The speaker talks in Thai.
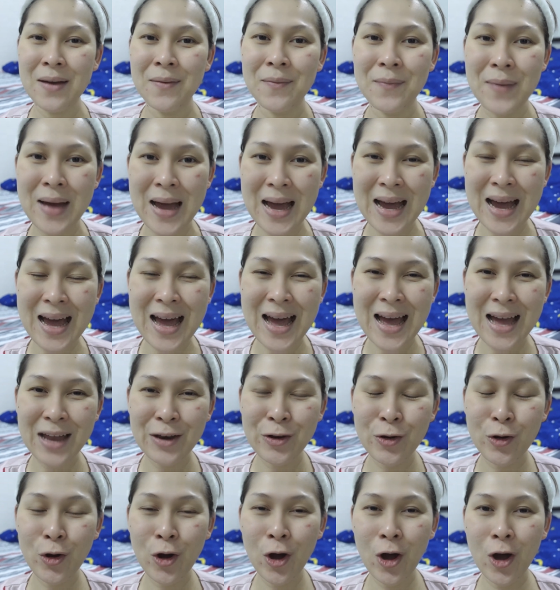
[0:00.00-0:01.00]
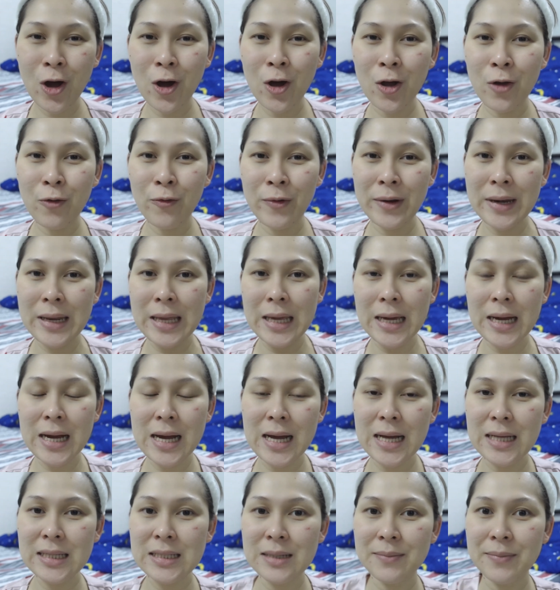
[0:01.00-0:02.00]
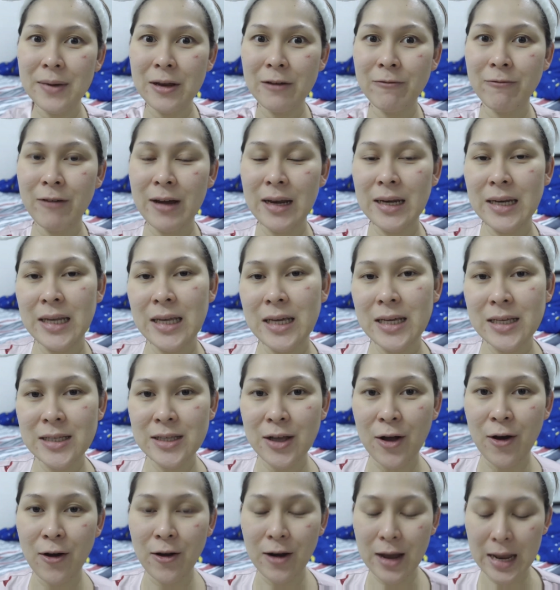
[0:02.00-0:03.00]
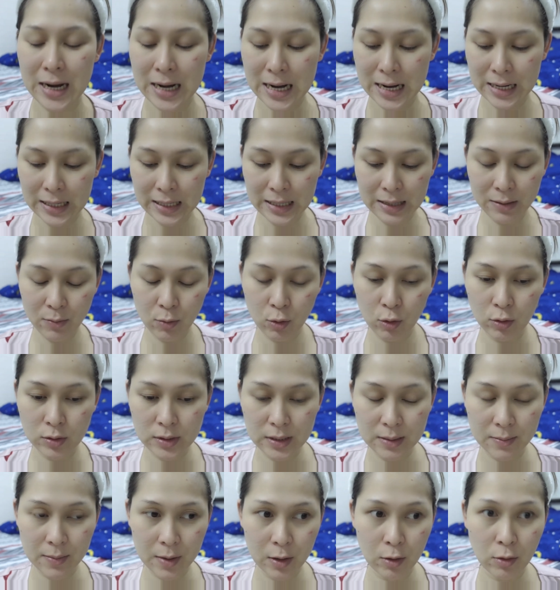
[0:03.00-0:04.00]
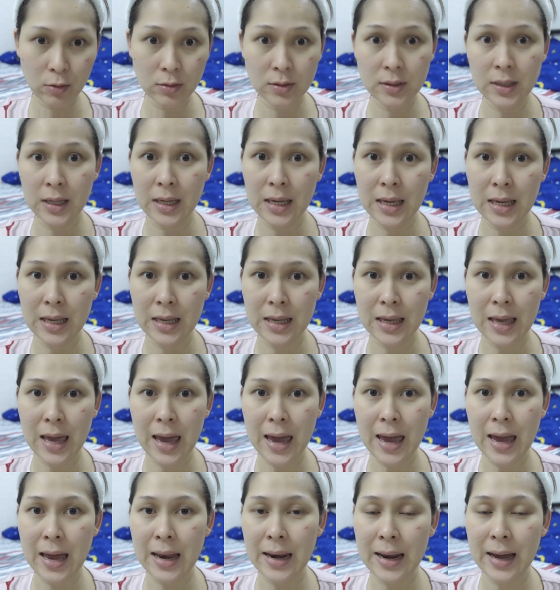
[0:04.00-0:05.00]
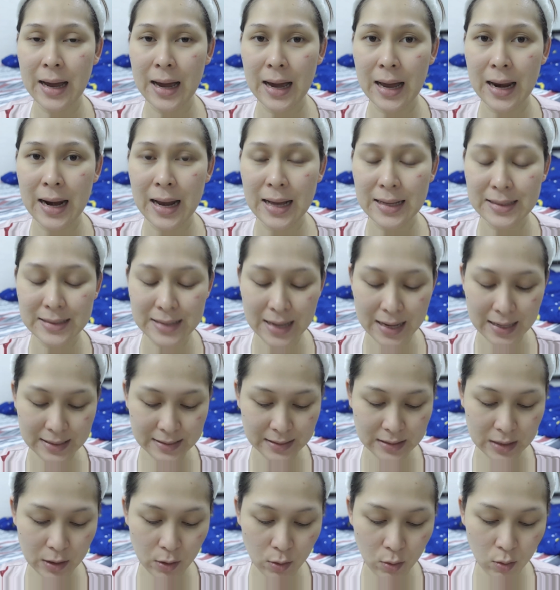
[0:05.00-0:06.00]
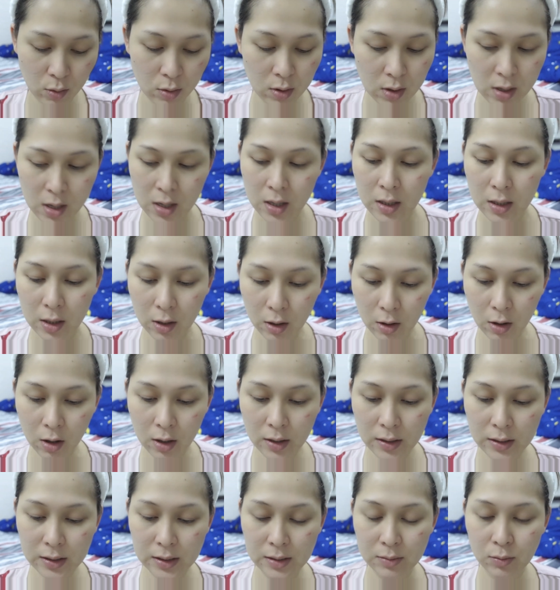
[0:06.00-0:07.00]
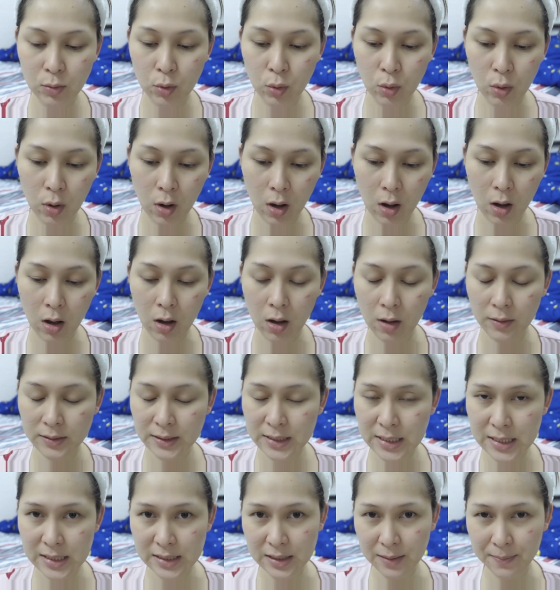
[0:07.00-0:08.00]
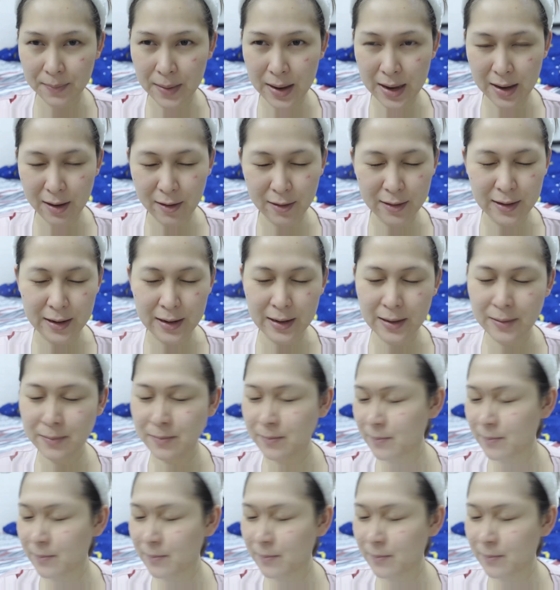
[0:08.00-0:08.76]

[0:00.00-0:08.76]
มาค่ะทุกคนวันนี้ก็จะเป็นวันที่ 2 แล้วนะ ที่หมูจะมาลงสกินแคร์นะคะ รักษาสิวเดี๋ยวก่อน อื่นหมูขอฉีดสเปรย์ก่อนนะ